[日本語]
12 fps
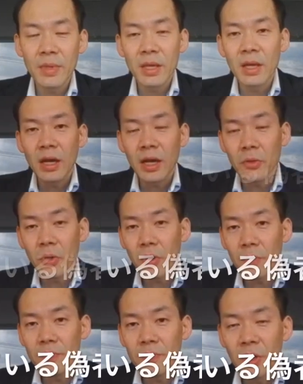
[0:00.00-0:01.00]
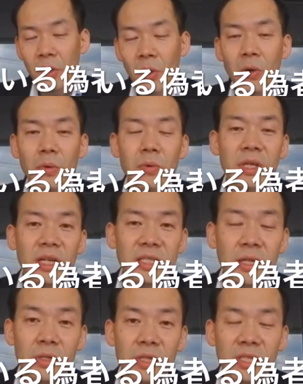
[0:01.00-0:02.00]
本を出して
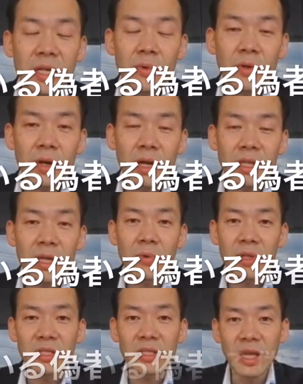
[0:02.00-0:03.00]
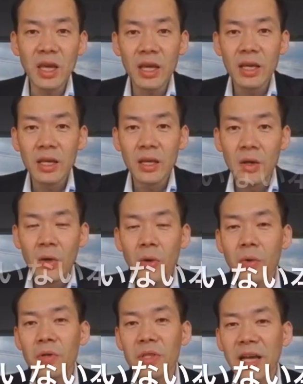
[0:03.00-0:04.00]
いる偽物がいてもですね、
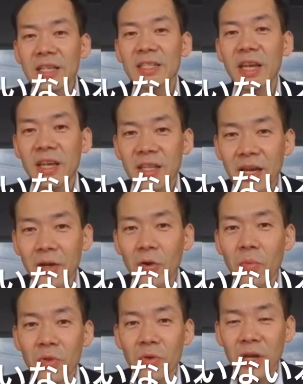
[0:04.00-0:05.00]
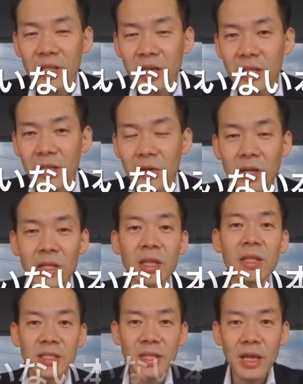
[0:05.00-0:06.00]
本を出していない本物はいないって言われたん
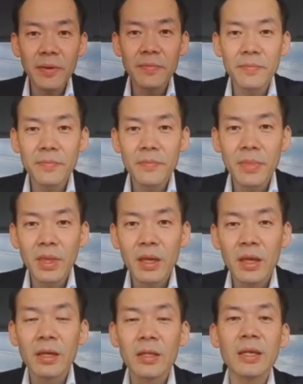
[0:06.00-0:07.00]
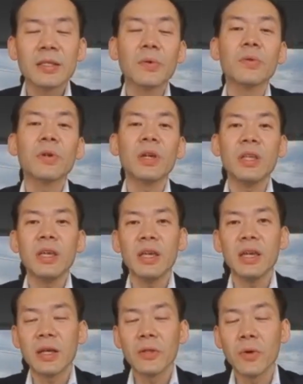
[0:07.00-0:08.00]
ですね。でその時
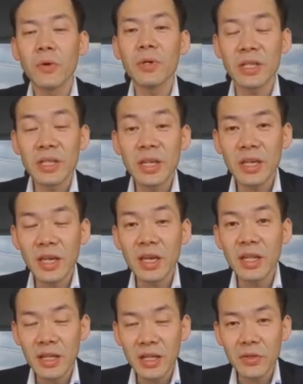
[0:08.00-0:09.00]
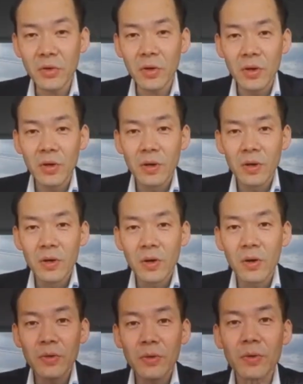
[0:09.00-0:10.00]
に本を出さなきゃいけないなと
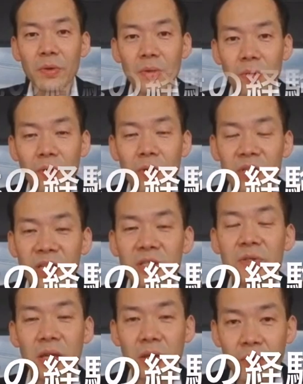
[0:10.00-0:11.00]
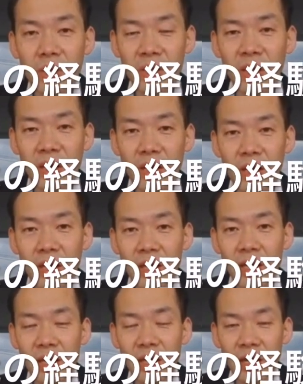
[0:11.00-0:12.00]
いうことを20代の時に、
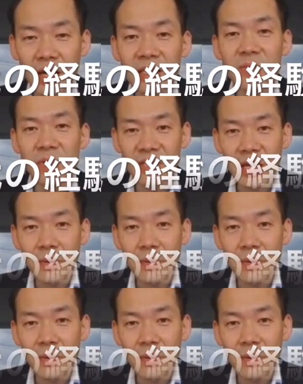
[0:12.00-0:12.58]
感じました。